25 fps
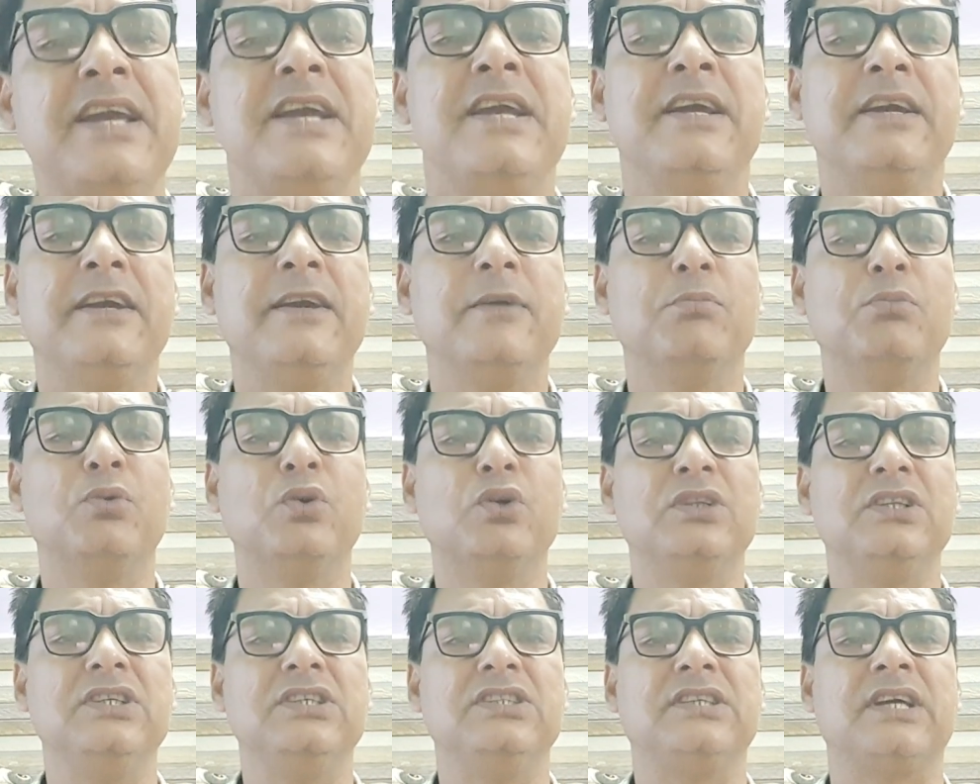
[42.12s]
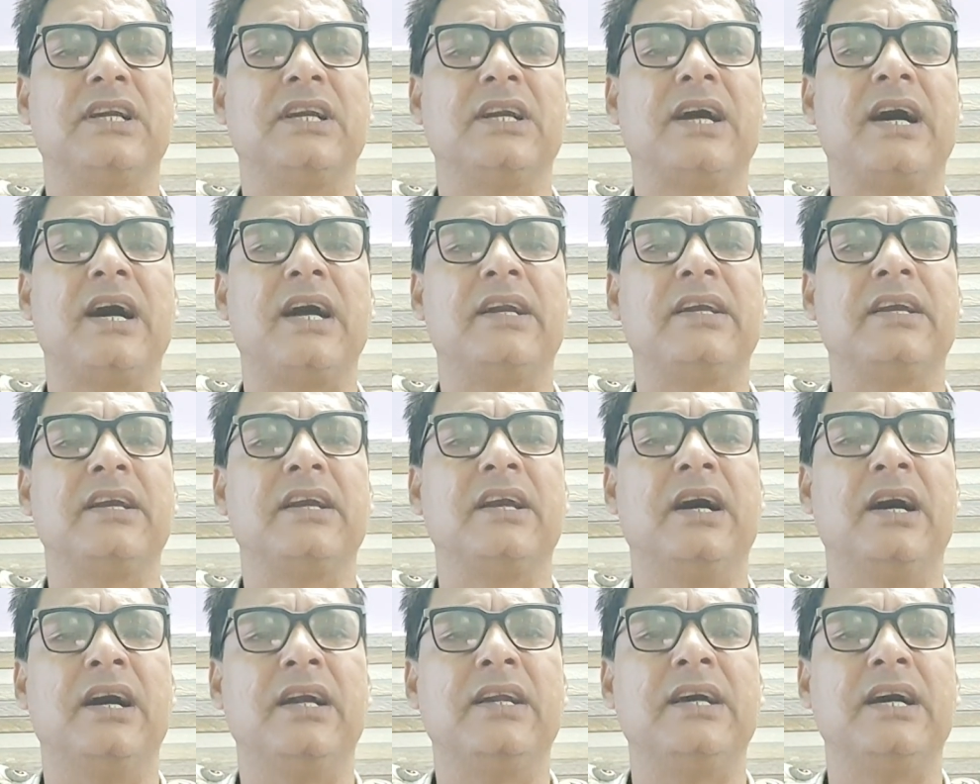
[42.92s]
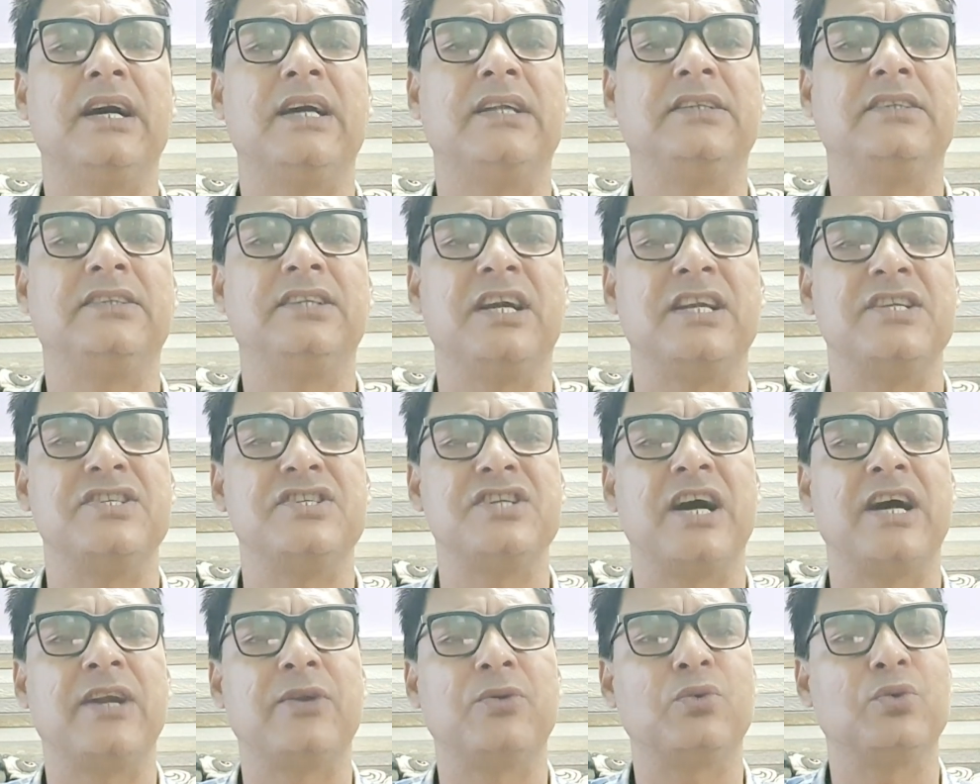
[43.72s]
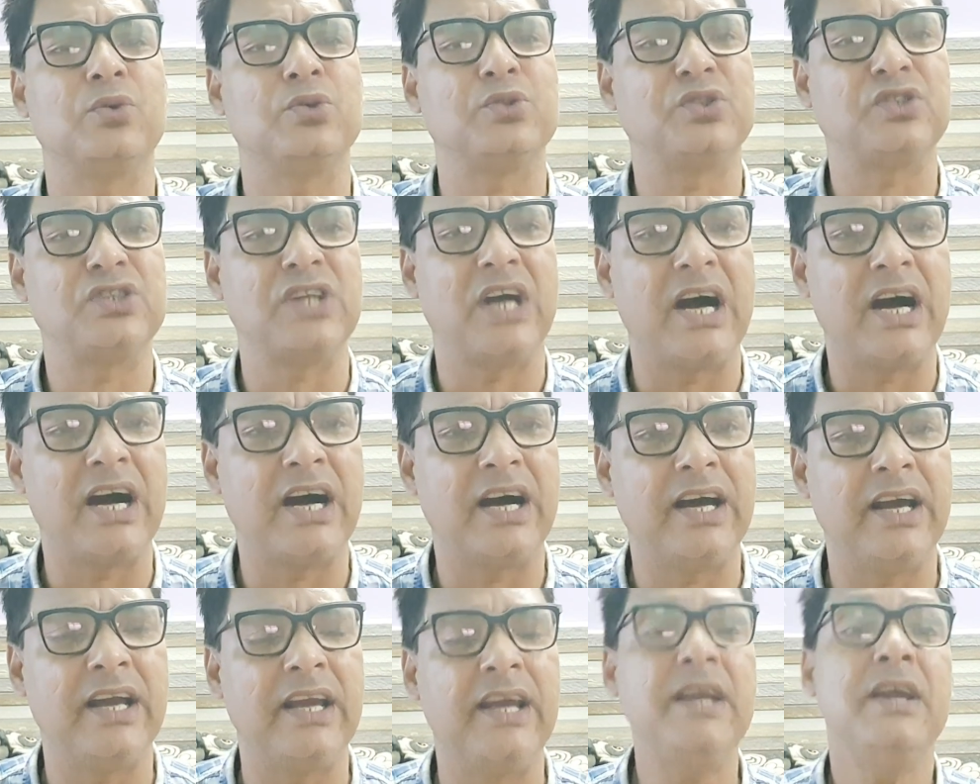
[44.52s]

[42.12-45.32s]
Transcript: कि मोदी सरकार के हर अत्याचार को सहा है